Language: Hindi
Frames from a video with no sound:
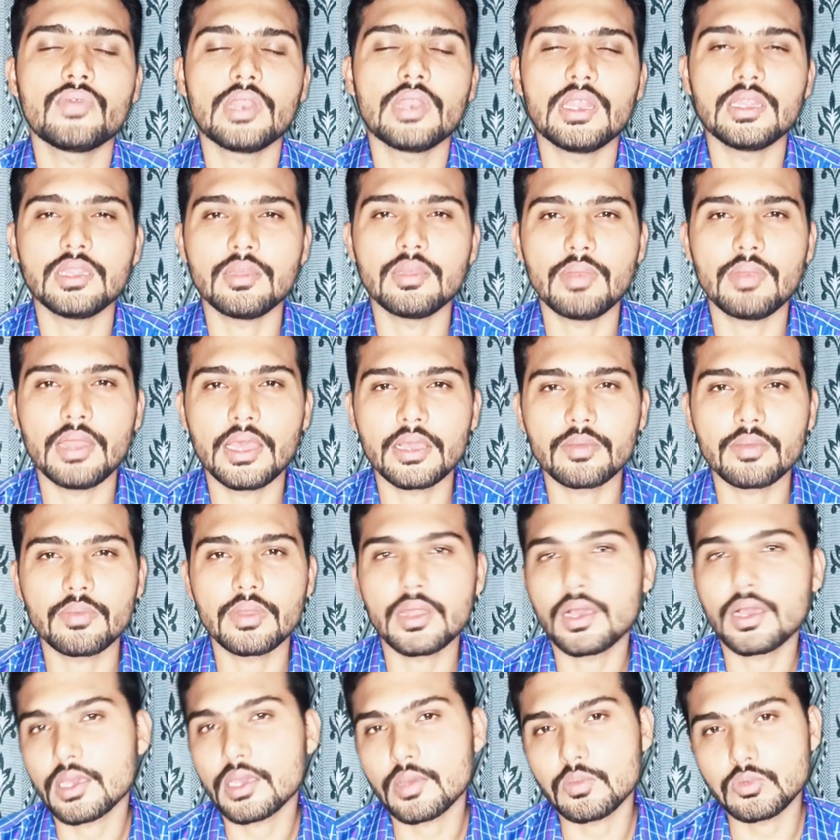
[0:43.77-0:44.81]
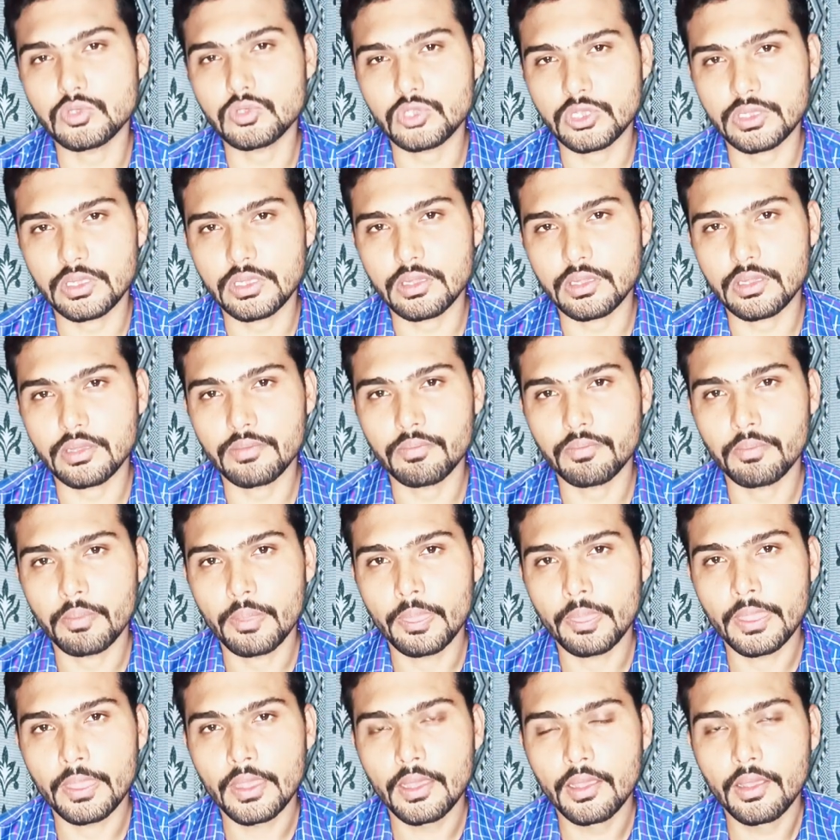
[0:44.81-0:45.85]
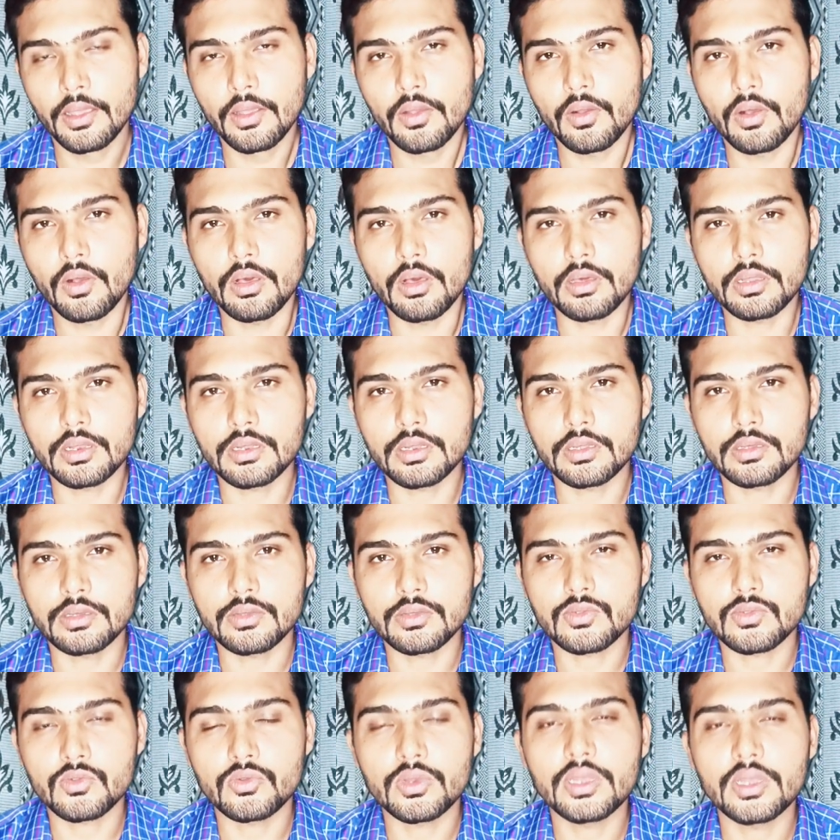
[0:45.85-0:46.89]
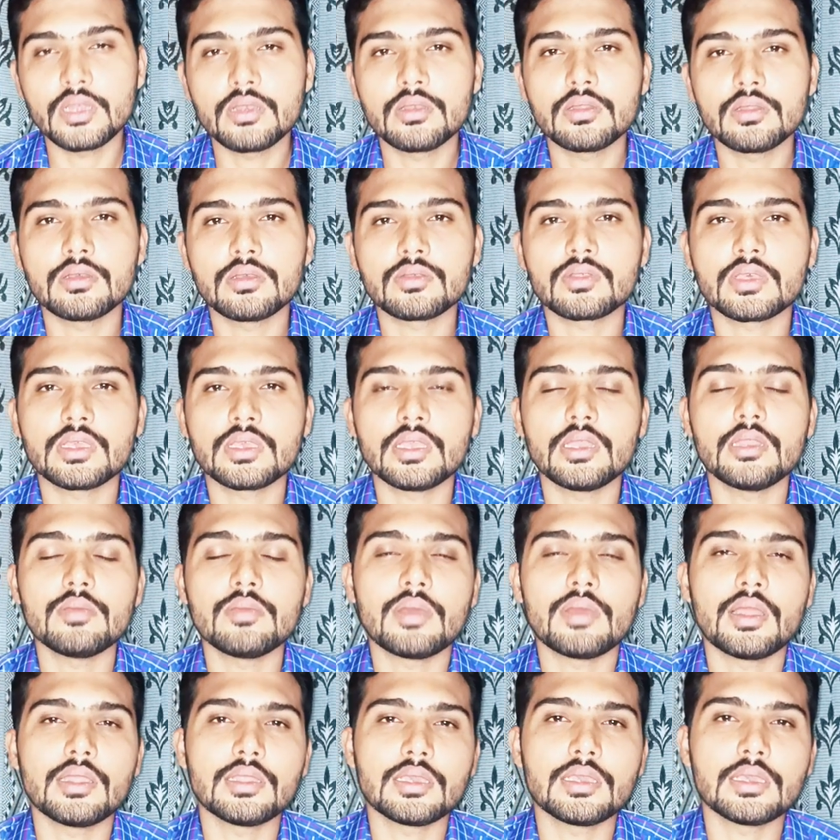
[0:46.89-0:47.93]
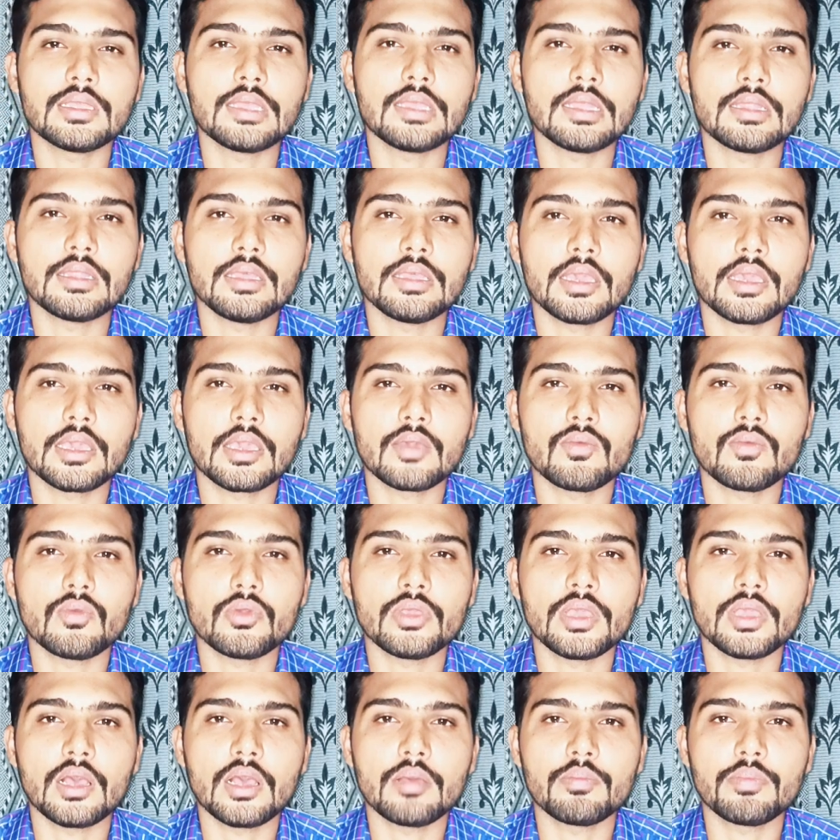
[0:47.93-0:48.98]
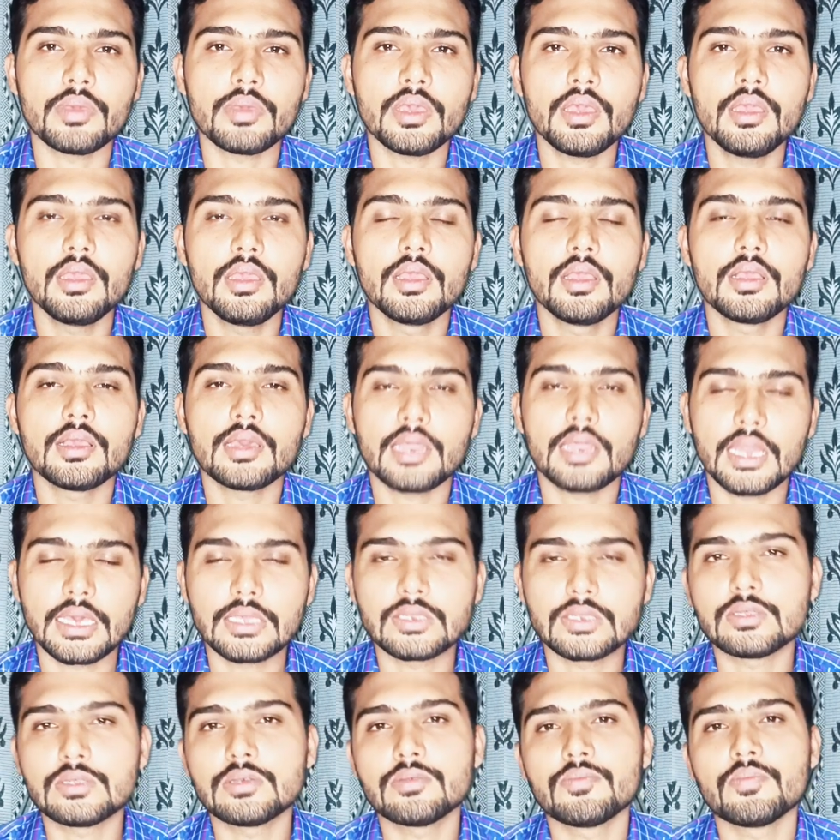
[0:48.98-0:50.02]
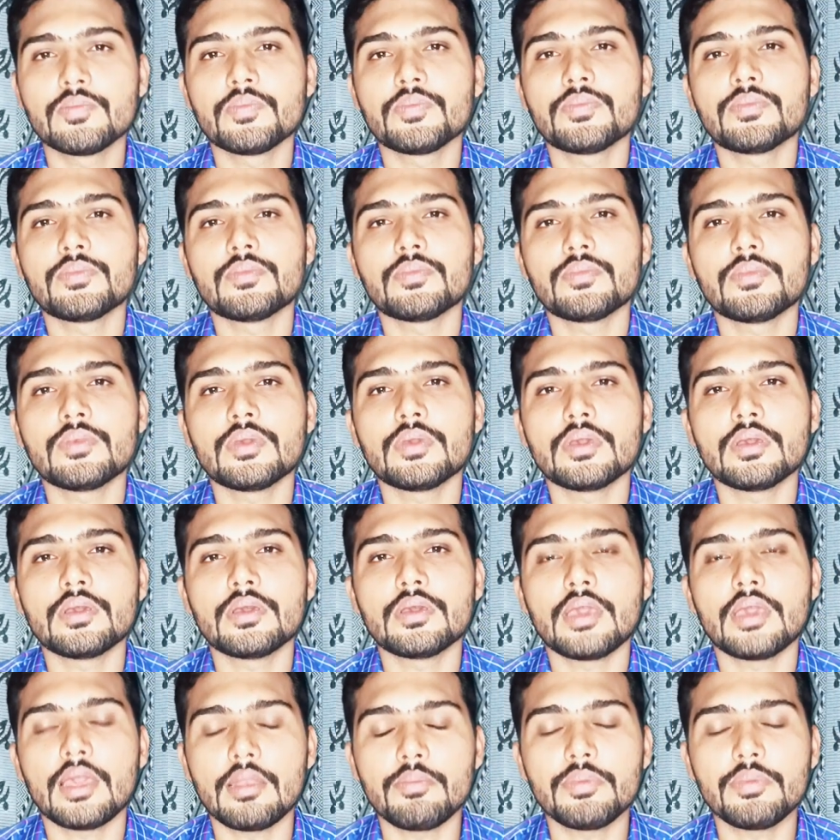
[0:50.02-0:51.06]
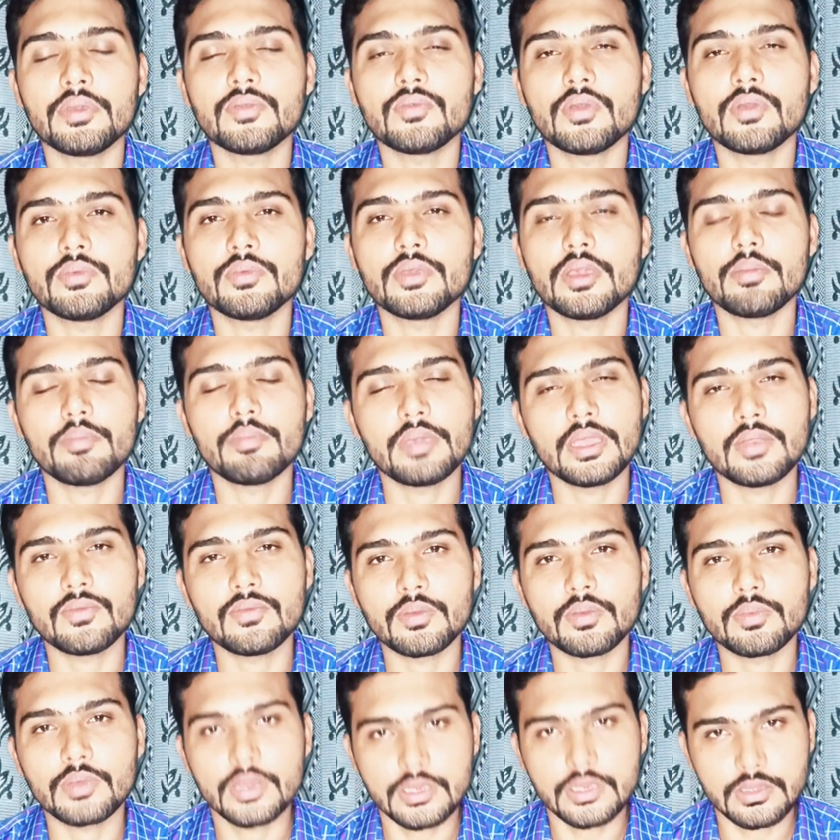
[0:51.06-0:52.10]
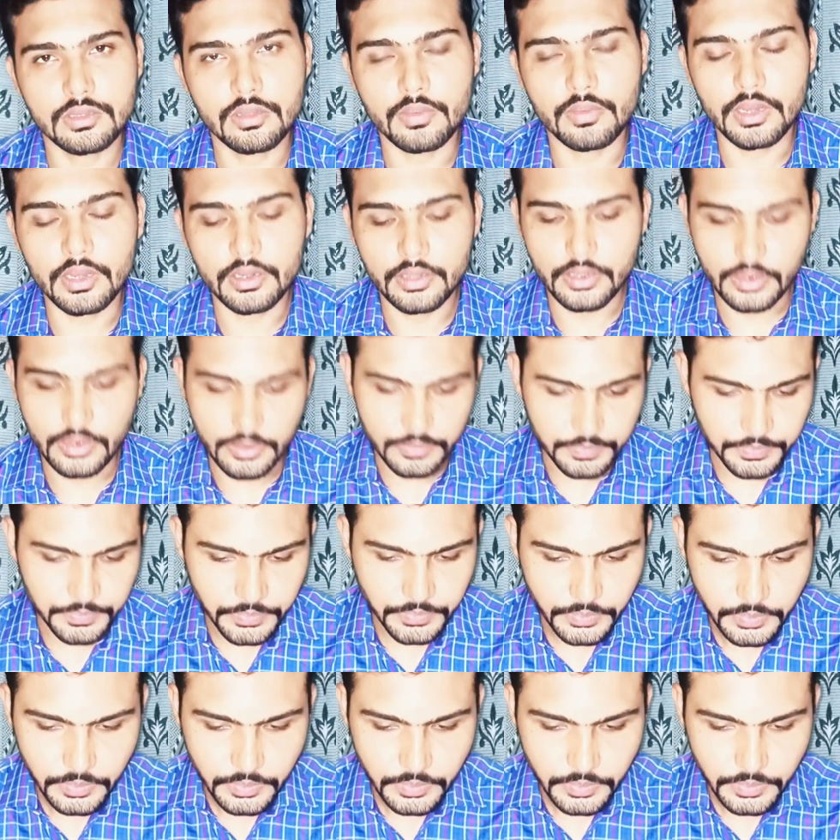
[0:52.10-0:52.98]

फिल इन द ब्लैंक बना के पूछा जाता है और स्टूडेंट से ये डिमांड की जाती है कि वो यहाँ पे करेक्ट हेल्पिंग वर्ब या मेन वर्ब का इस्तेमाल करें